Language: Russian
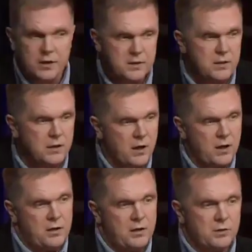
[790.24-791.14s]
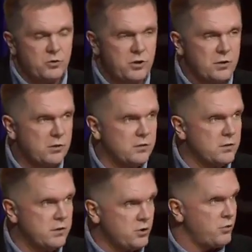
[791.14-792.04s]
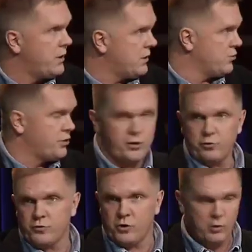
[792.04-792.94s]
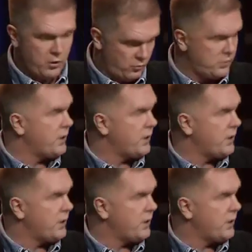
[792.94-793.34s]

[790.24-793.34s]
России, я тут же э, слышу реакцию Жириновского. Ну